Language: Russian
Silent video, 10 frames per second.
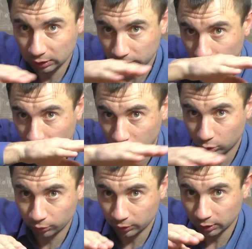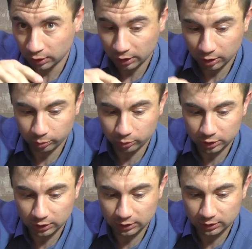а втулка ровная. И
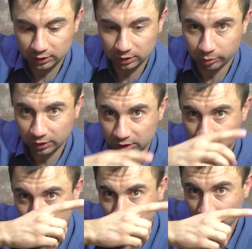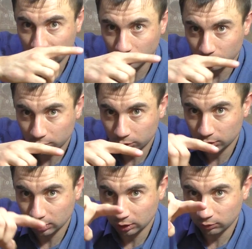получается с эпоксидки вот этот
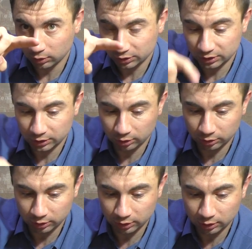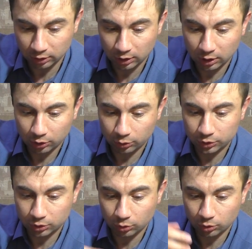вот овал сделанный, да? То
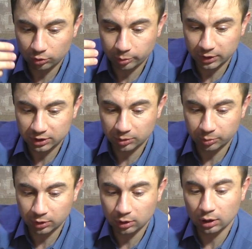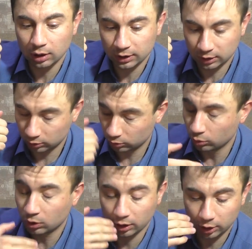есть он, в принципе, от,
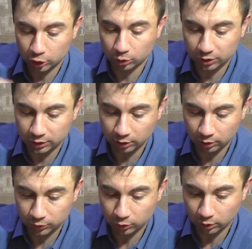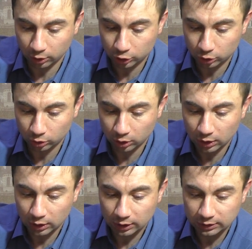ну, хорошо сделан, все хорошо,
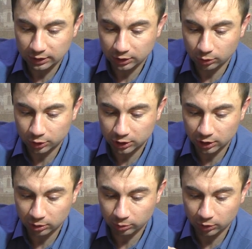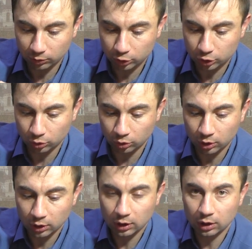за исключением того,
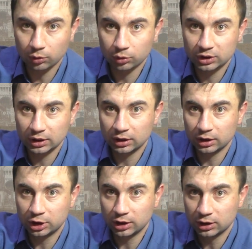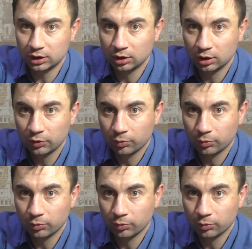что вот задняя часть,